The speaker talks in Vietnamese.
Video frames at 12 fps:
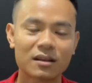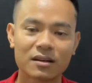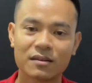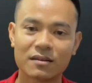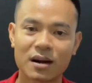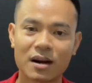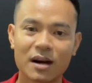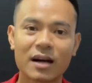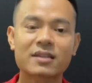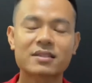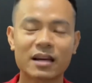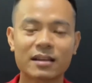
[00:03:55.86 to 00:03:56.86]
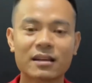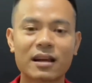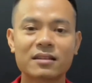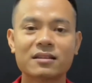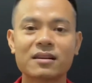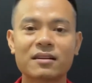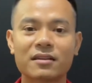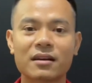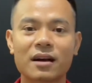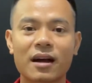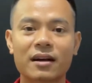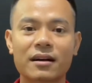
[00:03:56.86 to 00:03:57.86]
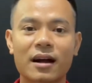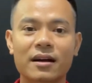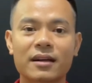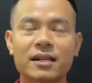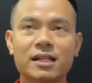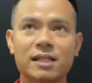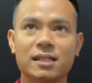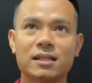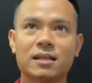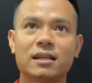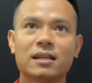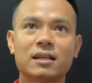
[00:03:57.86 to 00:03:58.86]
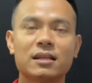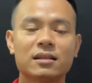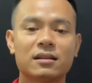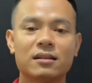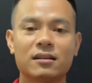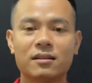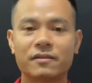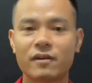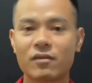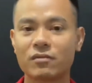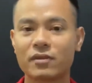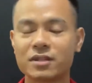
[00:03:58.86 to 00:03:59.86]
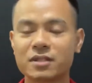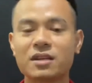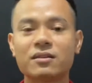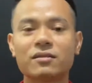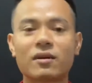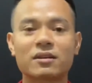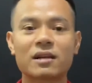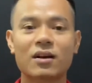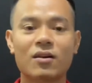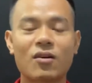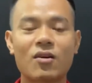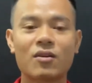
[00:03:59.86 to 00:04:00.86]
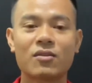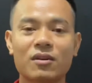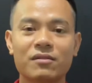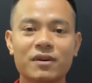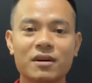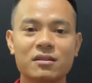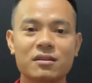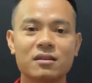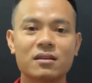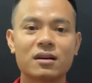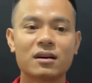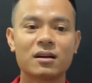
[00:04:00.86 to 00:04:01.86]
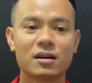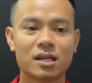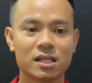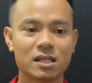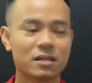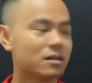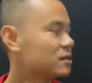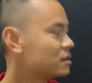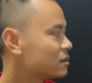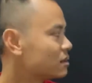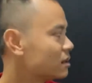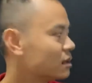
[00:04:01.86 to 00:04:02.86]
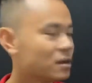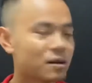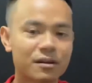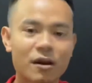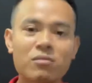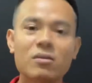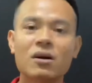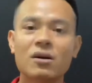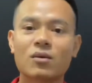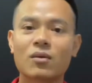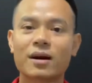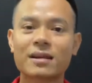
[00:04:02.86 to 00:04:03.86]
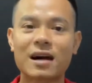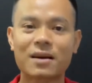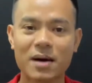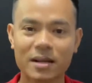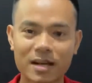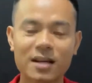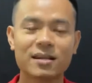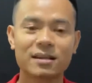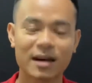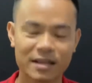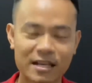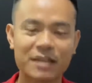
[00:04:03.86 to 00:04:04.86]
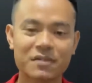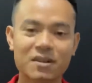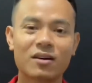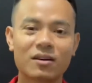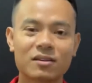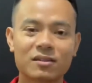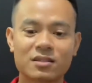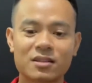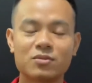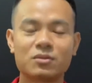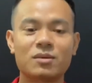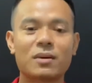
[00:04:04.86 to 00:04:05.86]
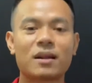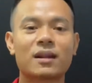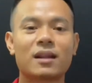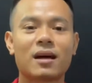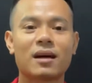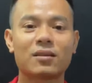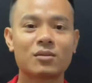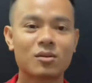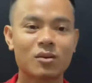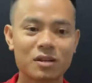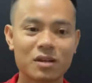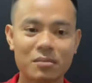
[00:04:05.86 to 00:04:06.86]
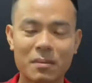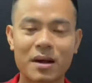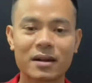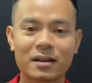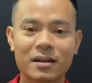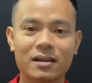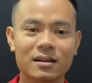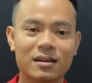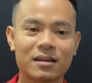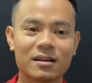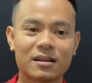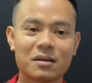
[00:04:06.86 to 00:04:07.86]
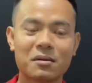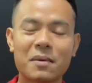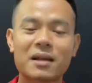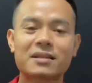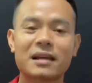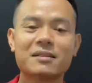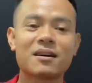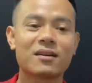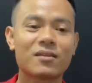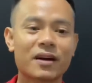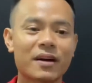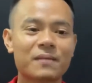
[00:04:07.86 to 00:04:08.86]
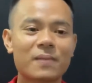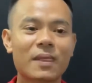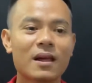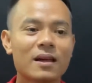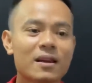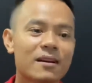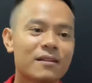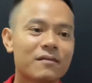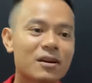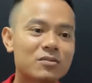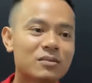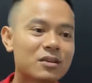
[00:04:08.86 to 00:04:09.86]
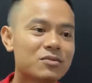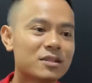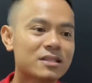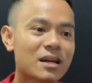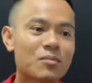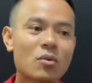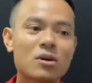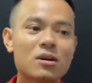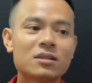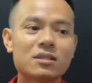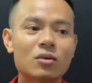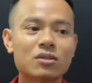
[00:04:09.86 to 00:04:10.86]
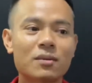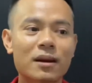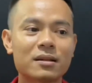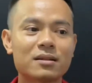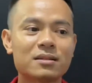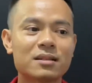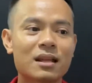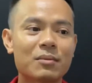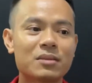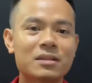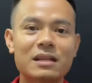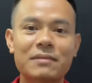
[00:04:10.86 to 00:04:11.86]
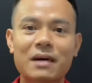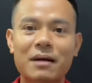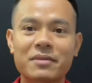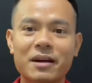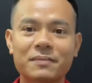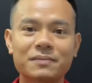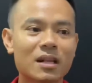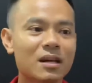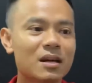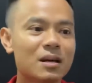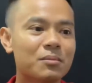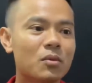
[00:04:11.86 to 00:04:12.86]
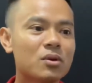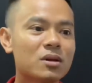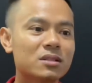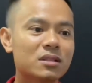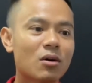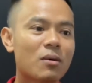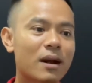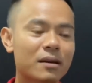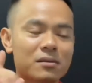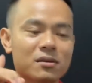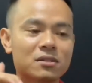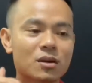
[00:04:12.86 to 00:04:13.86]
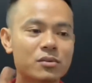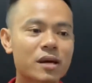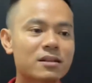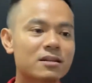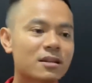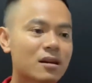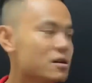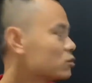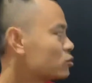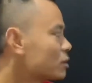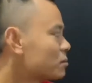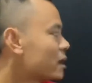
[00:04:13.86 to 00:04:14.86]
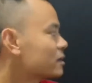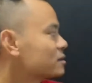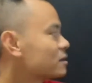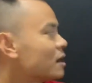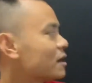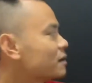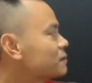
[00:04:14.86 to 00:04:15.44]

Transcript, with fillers: và hãy tránh đặt những cái cái uh, uh, phòng vệ sinh hoặc nhà kho về hướng uh, uh, đông của căn nhà các bạn nhé hãy tránh việc đó sẽ giúp cho các bạn là luôn có nhiều may mắn uh, nếu các bạn tránh được ok và chúng ta chuyển sang bốn hướng xấu cho các bạn nữ sinh năm 1988 nhé bốn hướng xấu các bạn hướng xấu nhất chính là hướng tuyệt mệnh này